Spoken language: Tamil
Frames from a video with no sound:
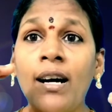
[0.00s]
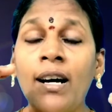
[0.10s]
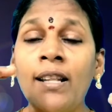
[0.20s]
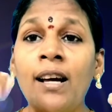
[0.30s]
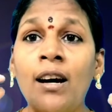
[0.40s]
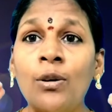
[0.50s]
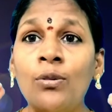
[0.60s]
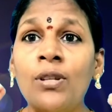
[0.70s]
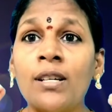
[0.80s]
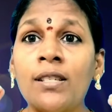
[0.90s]
அதை
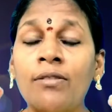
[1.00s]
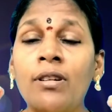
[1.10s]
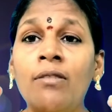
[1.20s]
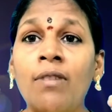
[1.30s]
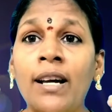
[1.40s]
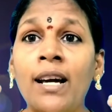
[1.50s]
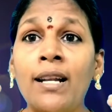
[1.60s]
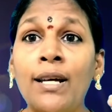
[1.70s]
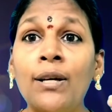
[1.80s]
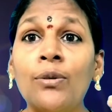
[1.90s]
ஆரூர்தாஸ் அவர்கள்
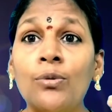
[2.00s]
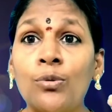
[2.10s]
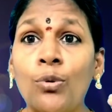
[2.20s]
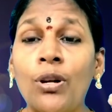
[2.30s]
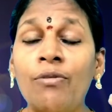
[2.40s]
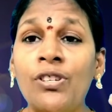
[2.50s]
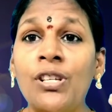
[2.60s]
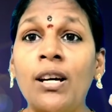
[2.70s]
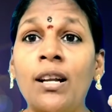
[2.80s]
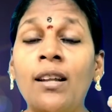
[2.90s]
வாயாலேயே சொன்ன
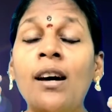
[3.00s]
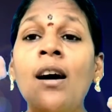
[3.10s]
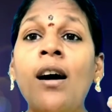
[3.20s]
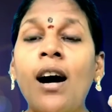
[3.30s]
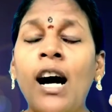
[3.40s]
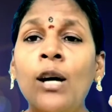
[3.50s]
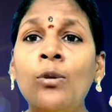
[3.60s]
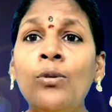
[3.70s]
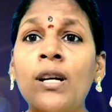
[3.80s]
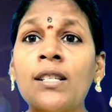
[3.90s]
விஷயங்கள்
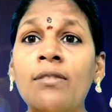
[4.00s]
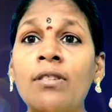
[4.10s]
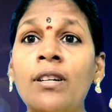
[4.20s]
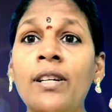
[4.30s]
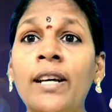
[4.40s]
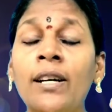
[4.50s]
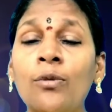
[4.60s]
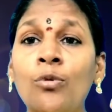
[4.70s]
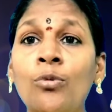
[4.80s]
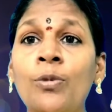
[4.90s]
ஆரூர்தாஸ் அவர்கள்ட்ட
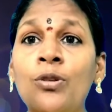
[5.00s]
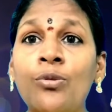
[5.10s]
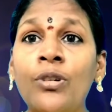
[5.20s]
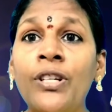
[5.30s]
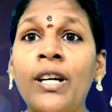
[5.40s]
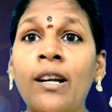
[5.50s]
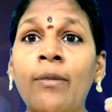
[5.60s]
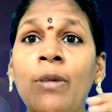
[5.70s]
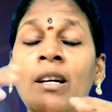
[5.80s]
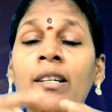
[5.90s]
கூப்பிட்டு
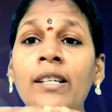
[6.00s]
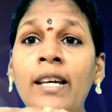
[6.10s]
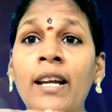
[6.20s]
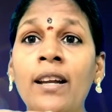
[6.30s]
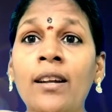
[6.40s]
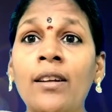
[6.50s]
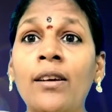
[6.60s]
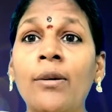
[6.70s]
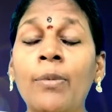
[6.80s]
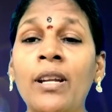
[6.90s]
சொல்லிட்டாராமா என்னென்னு
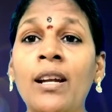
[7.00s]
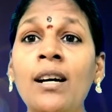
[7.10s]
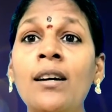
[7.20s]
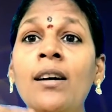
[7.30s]
அப்படின்னா